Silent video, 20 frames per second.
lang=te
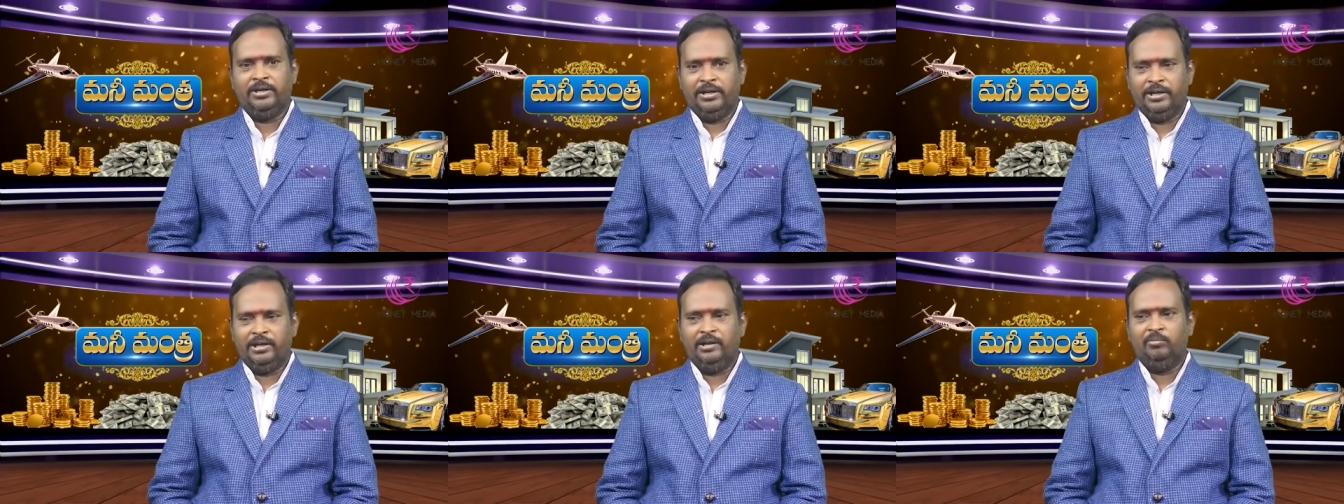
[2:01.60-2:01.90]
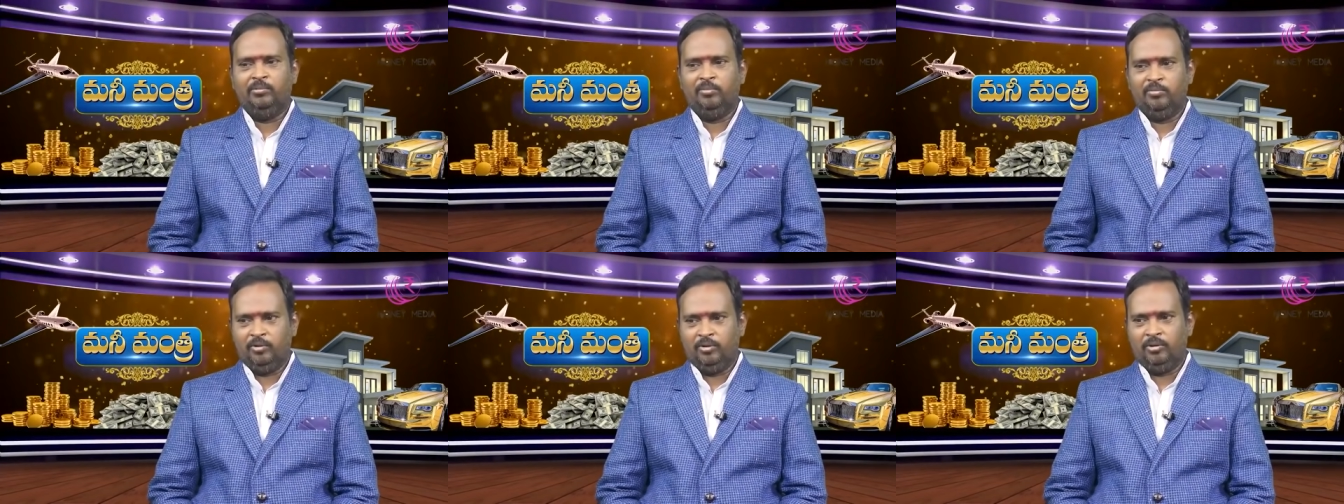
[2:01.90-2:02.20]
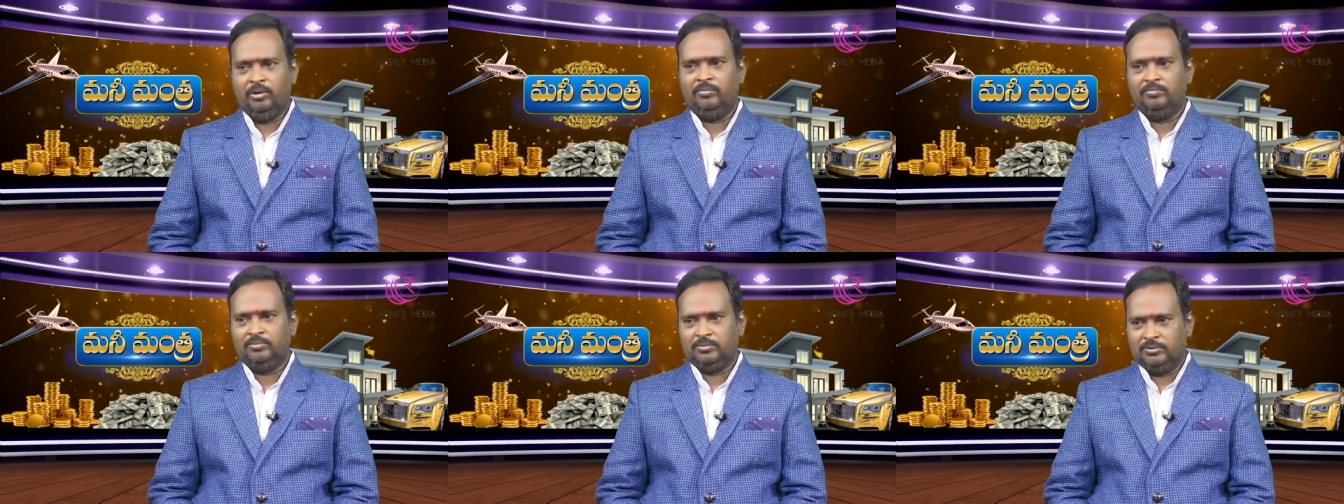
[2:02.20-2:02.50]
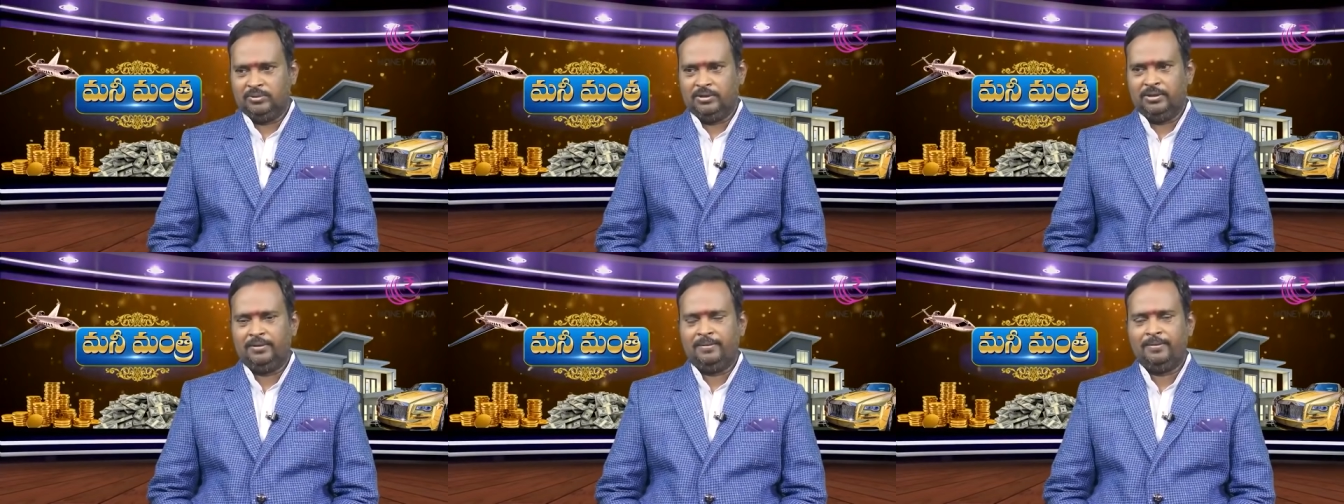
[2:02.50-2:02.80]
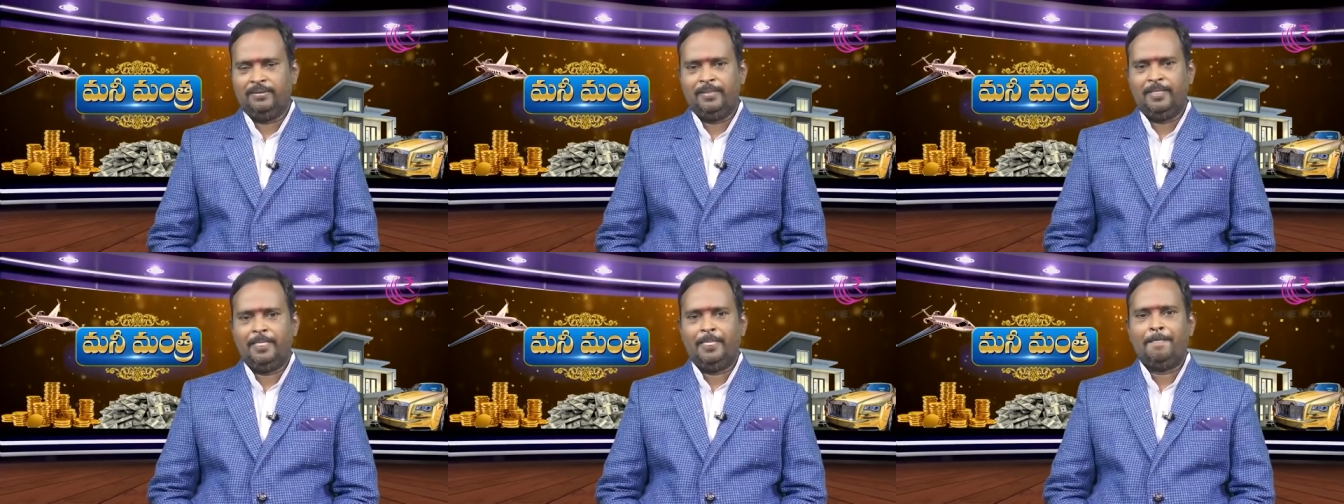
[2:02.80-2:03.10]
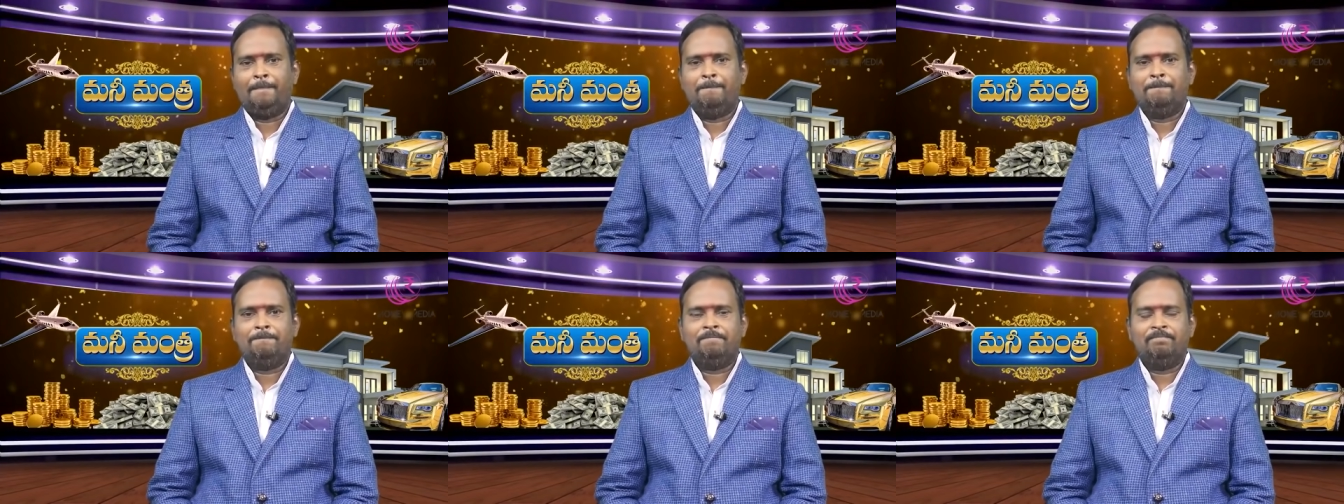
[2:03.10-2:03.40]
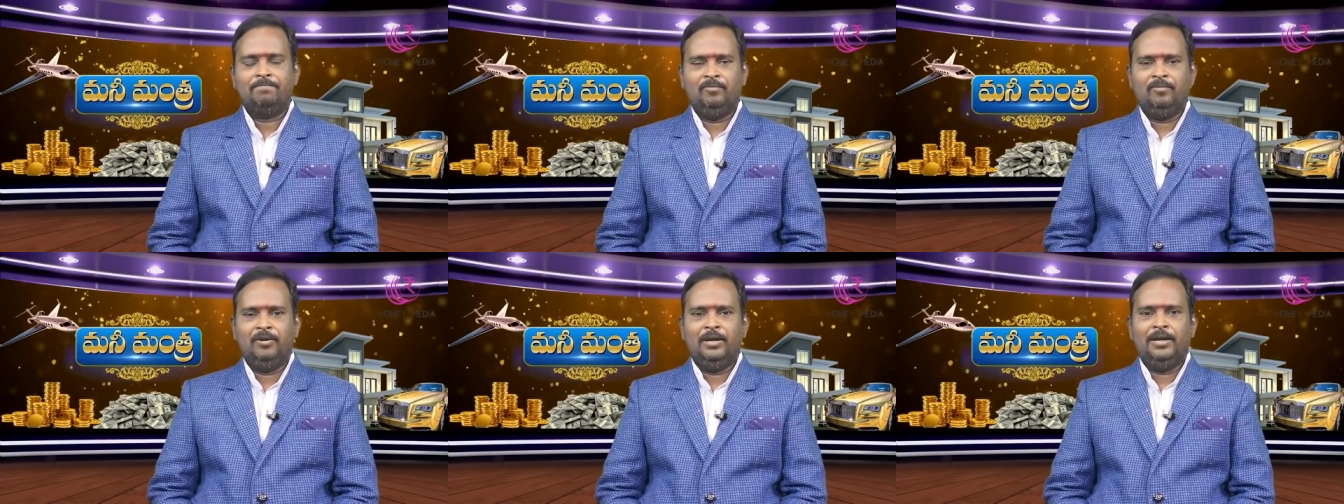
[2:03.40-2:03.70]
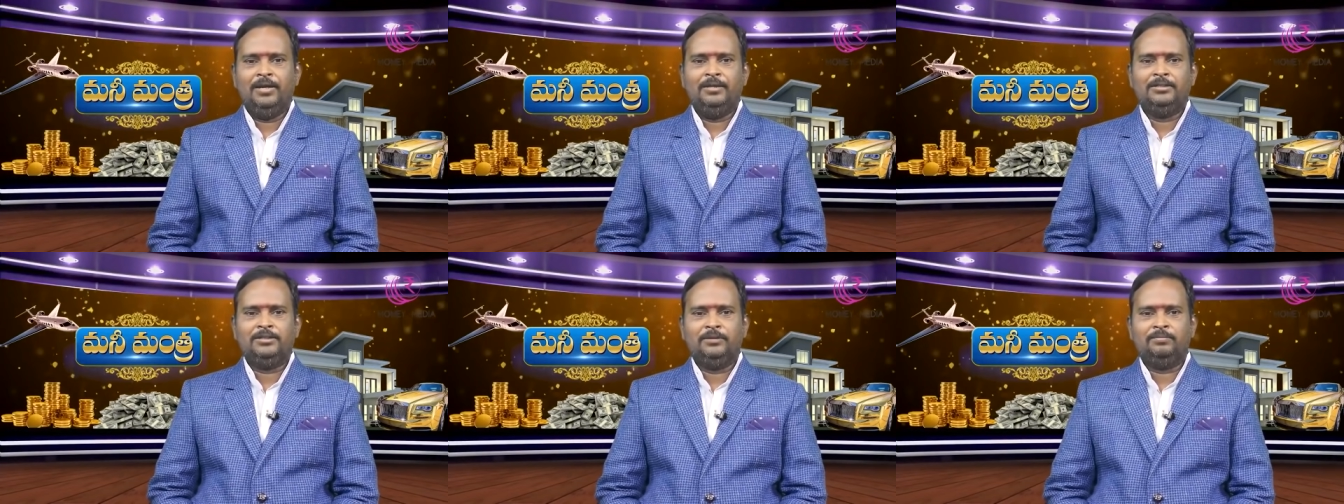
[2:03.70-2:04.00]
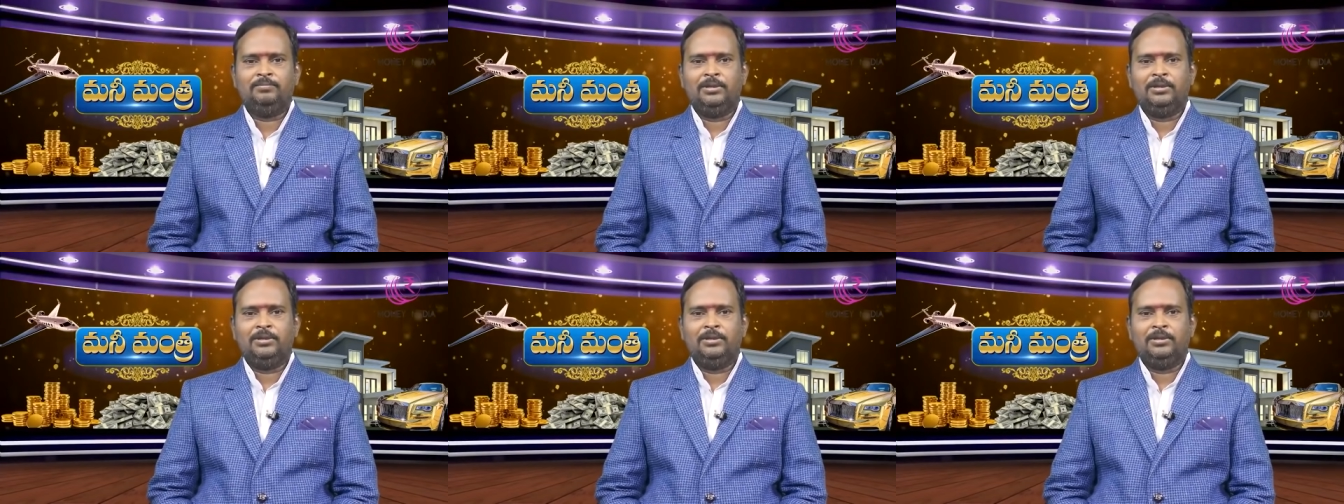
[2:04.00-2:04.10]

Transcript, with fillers: అని ఉంటాయి ఎన్ఎల్పి ప్రోగ్రామ్స్ ఉంటాయి వాళ్ళు ఏం